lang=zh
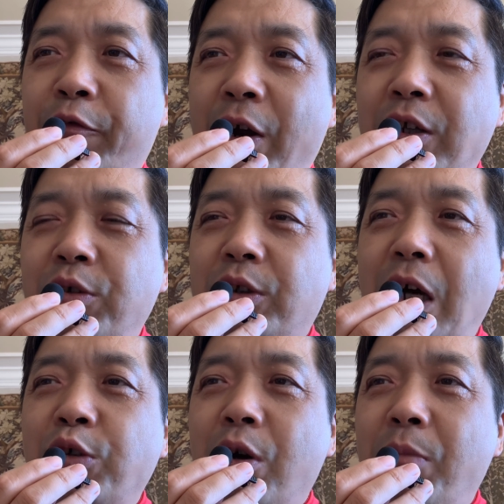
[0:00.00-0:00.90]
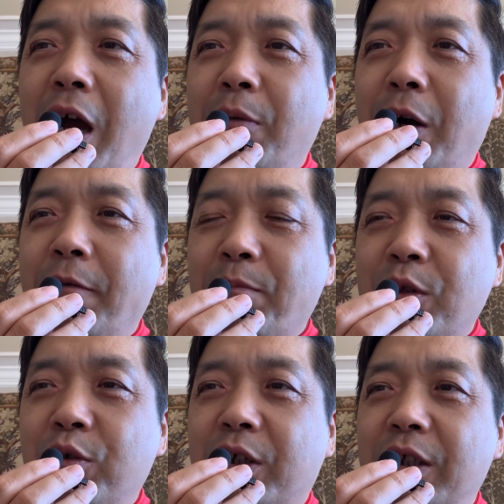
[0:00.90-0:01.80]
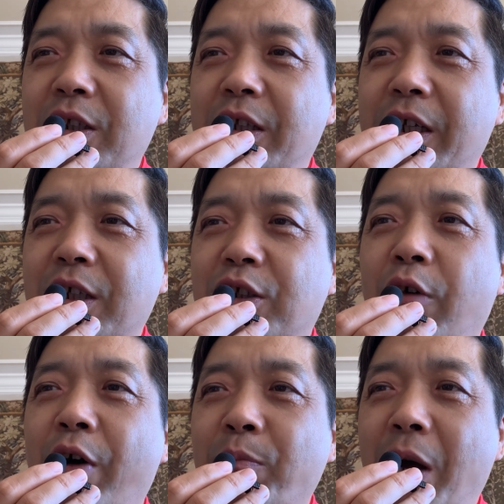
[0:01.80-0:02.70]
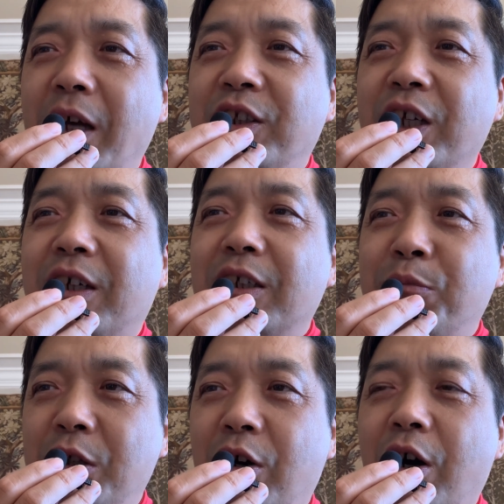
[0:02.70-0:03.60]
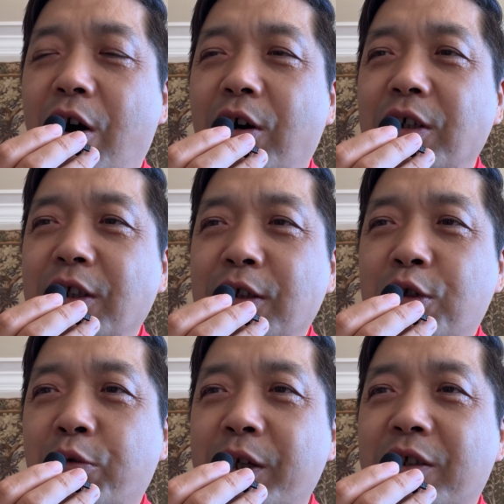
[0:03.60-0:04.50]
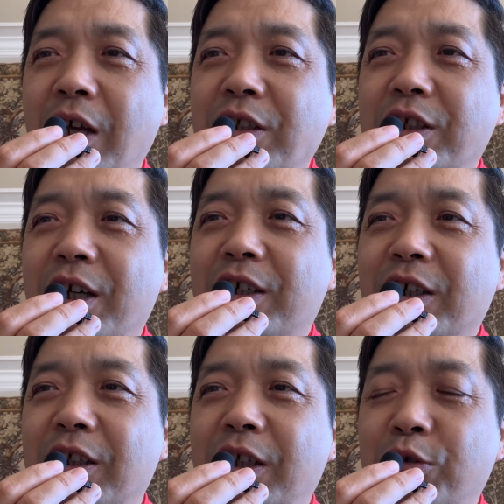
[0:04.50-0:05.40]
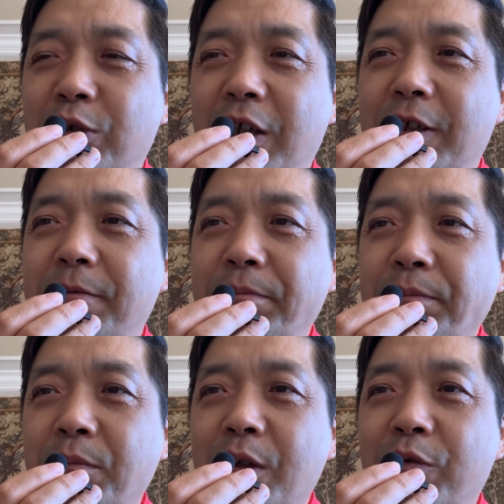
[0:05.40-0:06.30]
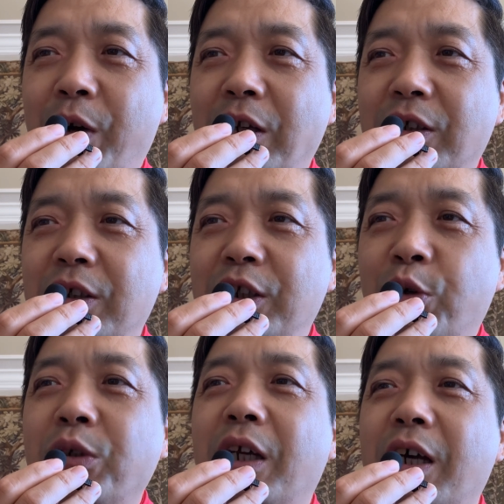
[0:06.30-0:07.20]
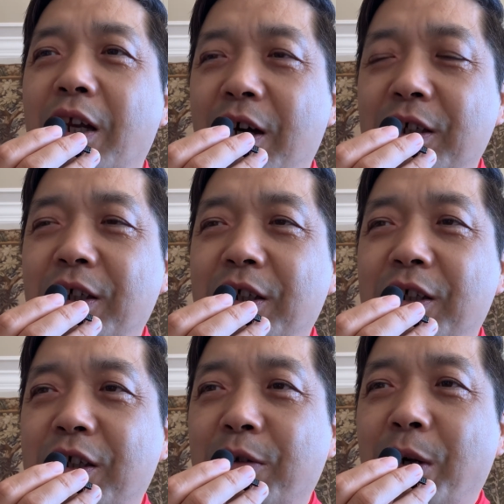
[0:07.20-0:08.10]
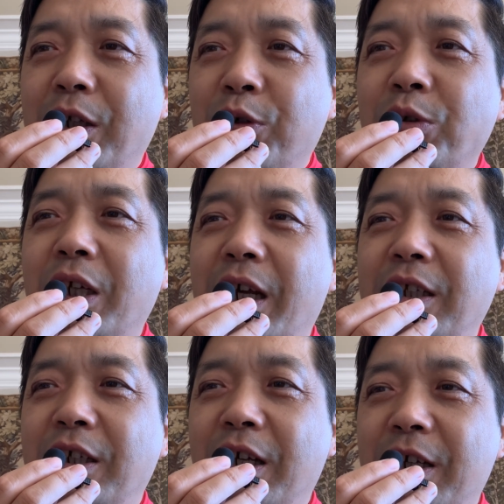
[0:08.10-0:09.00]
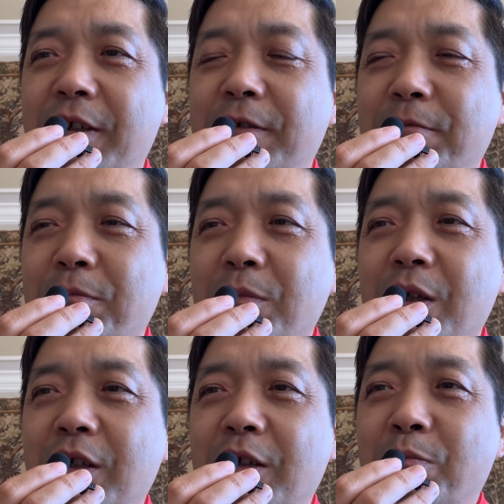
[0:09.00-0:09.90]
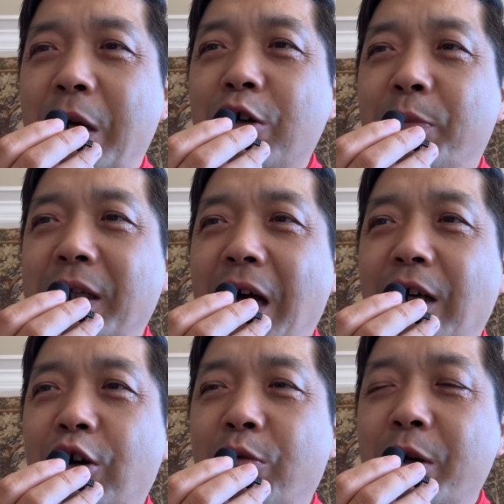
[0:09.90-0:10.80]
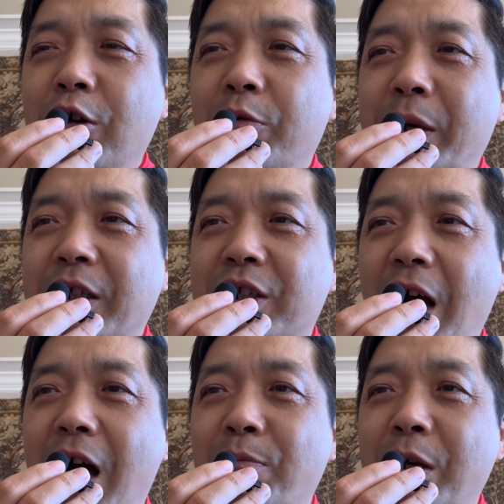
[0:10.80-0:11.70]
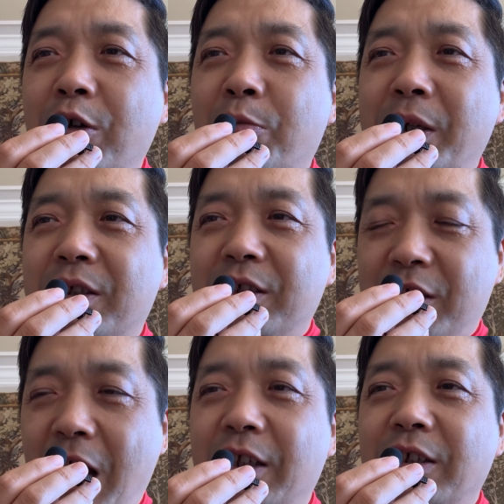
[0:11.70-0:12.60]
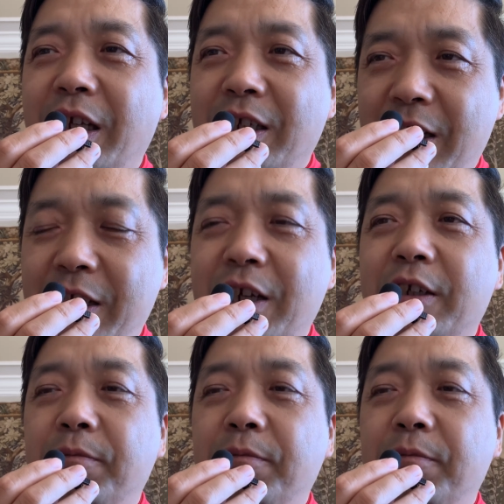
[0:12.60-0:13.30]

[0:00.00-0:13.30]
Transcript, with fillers: 反正就是当权派吧，就是跟这个造反派结合的比较好，所谓三结合的那种人。反正留下来了，是吧？留下来的人，没有被打倒，没有被杀，没有被自杀的那一类人。